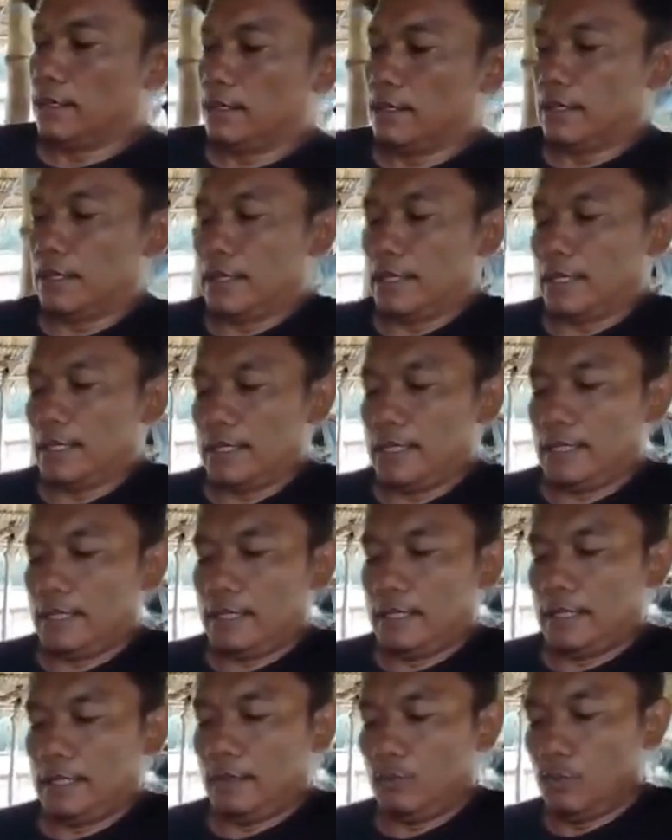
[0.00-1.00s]

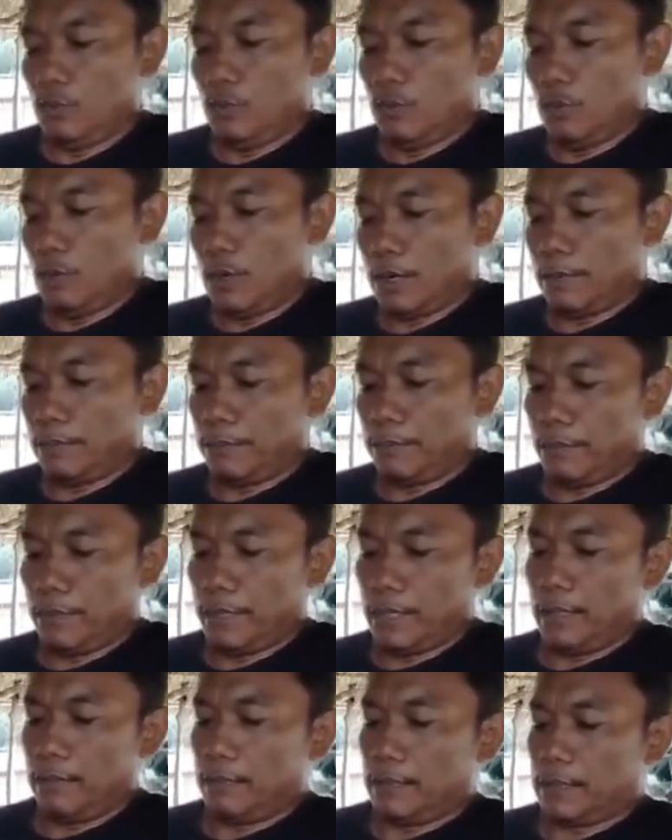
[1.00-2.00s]
ay luluwag po
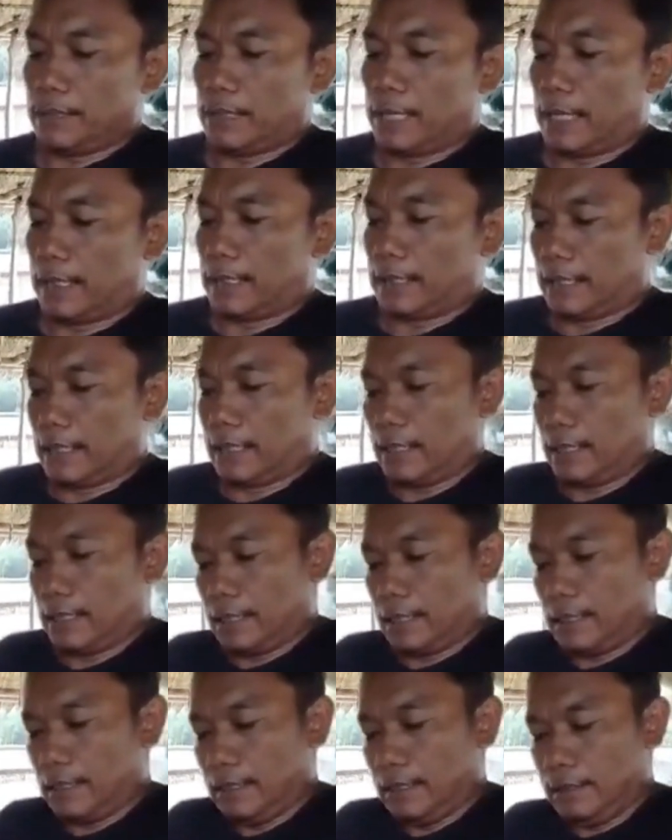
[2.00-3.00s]
yan magtataka
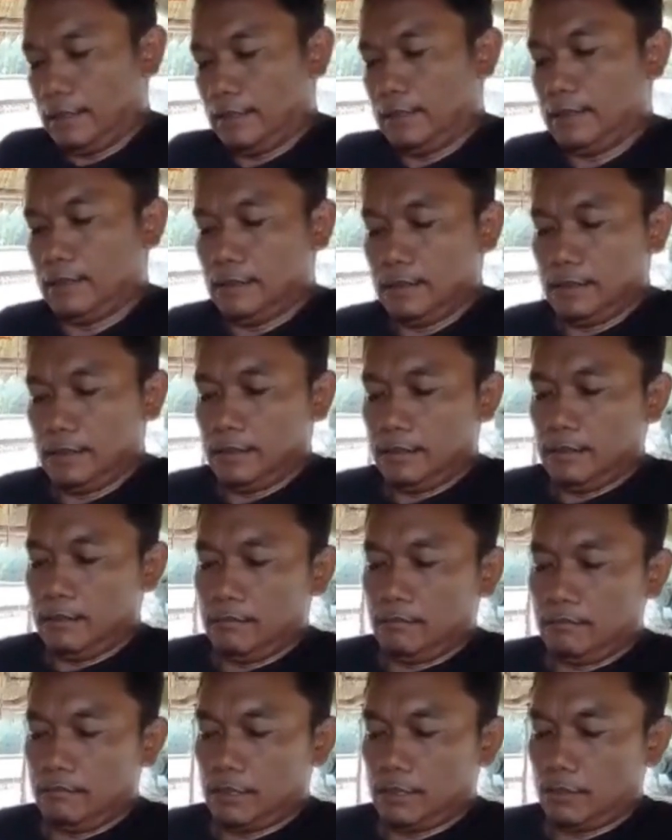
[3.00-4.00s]
ka
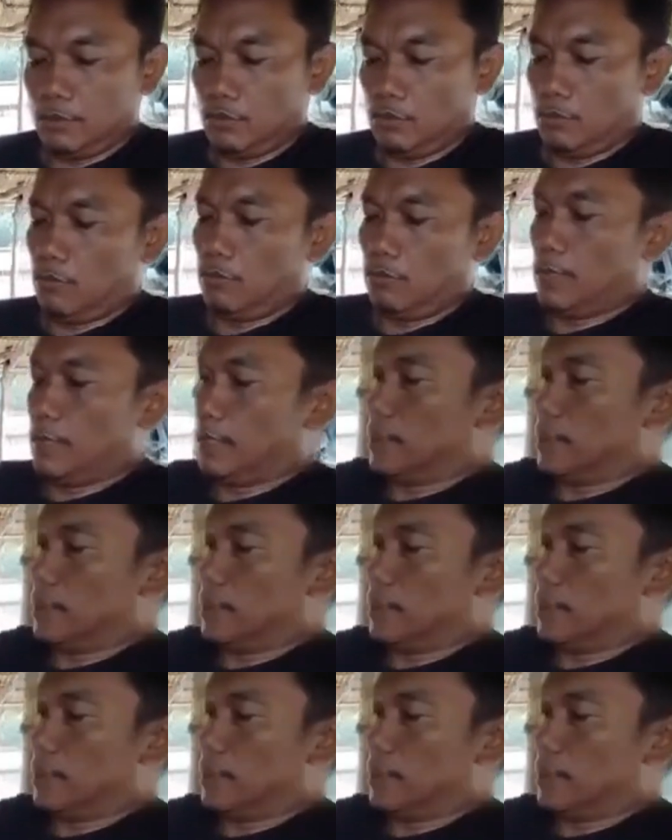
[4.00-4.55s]
ba't lumuwag